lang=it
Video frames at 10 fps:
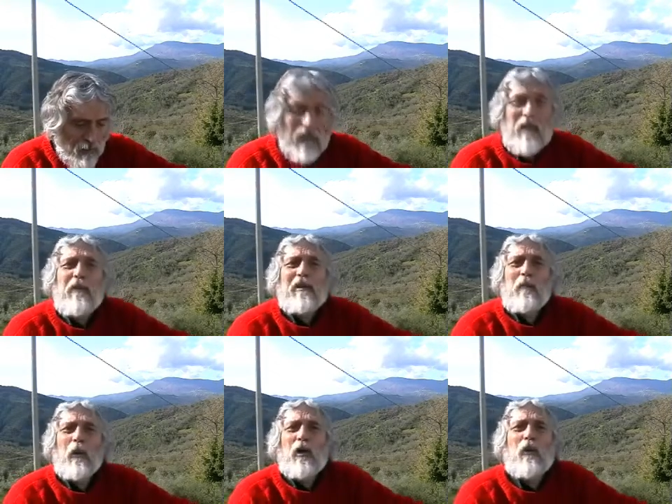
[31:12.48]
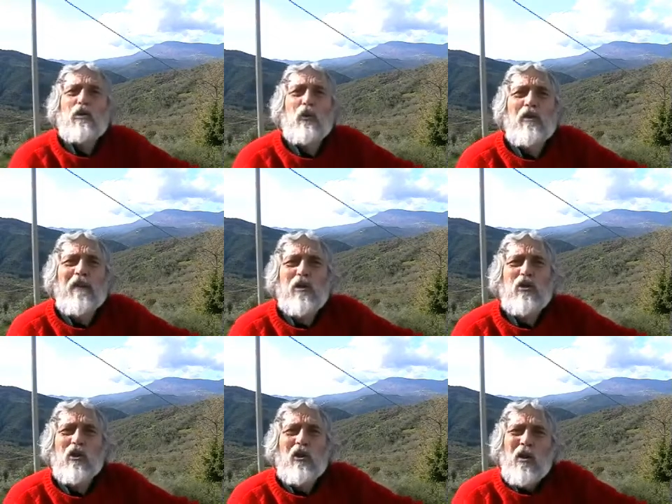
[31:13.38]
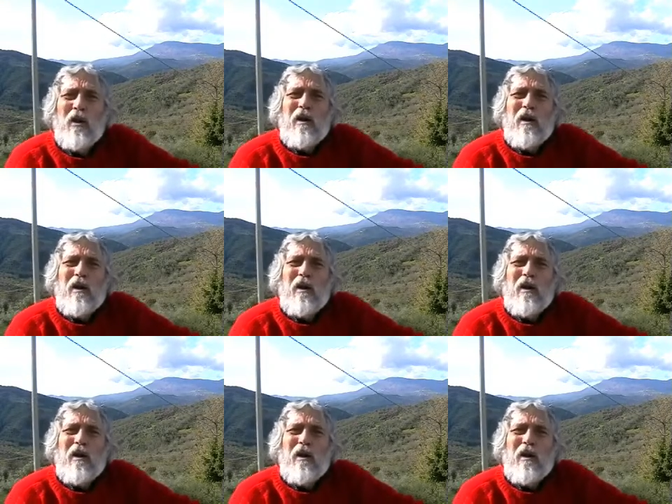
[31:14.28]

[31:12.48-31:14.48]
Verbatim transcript: Ma in effetti poi questo universo